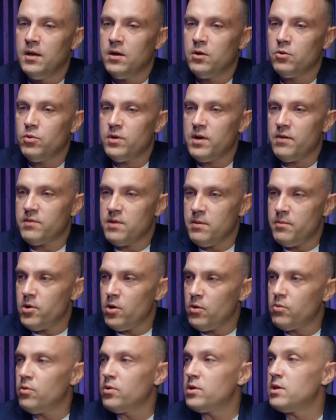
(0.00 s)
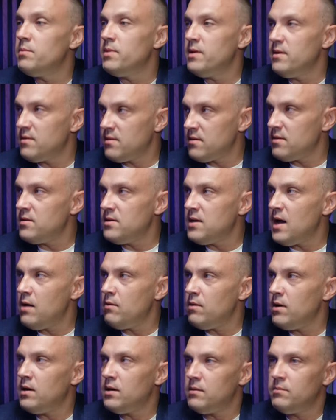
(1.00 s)
która w tym roku, gdyby
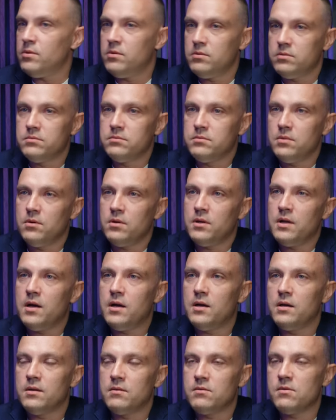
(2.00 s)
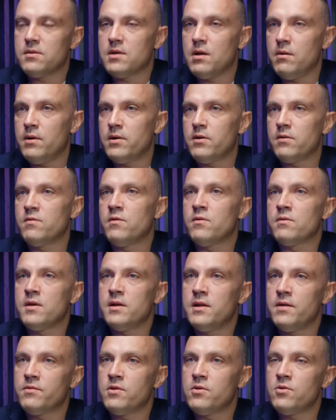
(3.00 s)
istniała, bo ona została
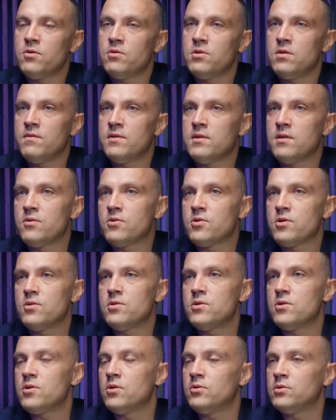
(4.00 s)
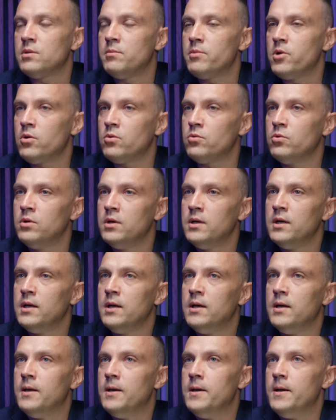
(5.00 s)
rozwiązana w 1960 roku,
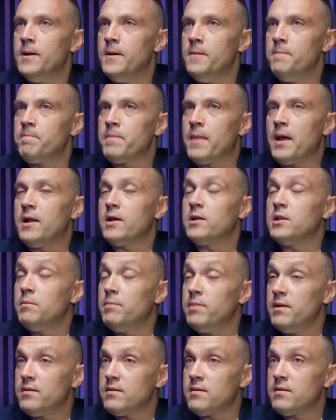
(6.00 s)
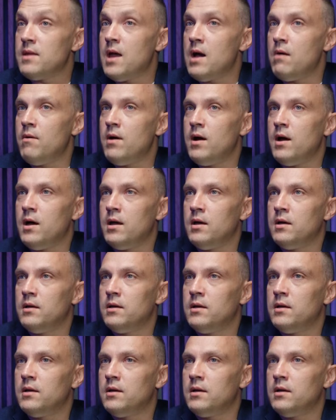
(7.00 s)
ale gdyby istniała,
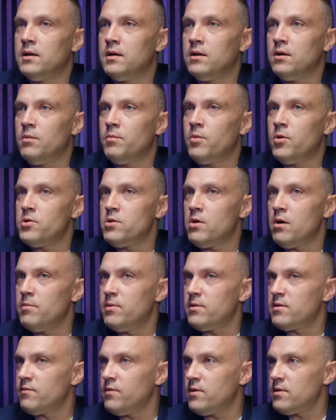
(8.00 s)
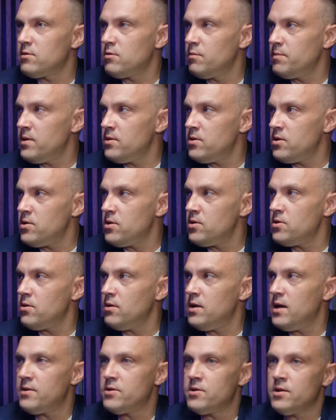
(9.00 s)
e, obchodziłaby swoje
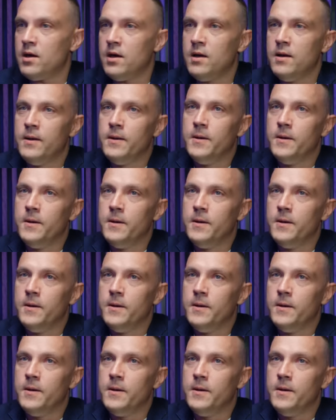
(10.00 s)
150-lecie.